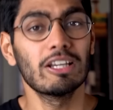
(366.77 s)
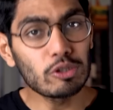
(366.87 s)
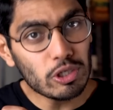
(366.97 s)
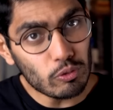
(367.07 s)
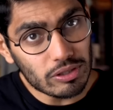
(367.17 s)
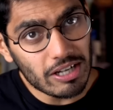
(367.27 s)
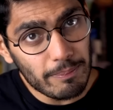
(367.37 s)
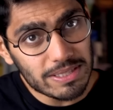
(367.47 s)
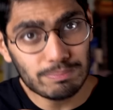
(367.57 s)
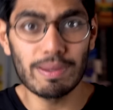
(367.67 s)
क्योंकि उनका
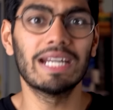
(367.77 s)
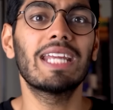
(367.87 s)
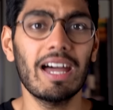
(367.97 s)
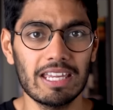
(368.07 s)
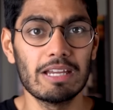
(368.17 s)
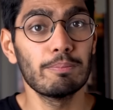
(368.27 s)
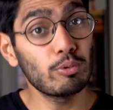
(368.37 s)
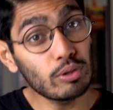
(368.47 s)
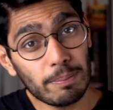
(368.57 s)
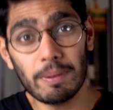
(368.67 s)
बस बेटा ही
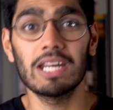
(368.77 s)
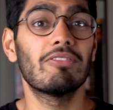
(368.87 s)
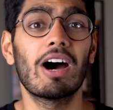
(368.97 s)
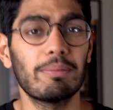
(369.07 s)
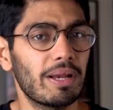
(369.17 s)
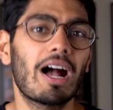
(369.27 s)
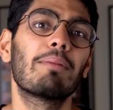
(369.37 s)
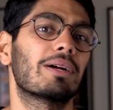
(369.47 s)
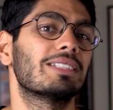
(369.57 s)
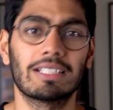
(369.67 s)
पूरे परिवार में
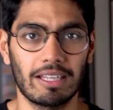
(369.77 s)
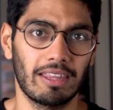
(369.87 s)
काम कर सकता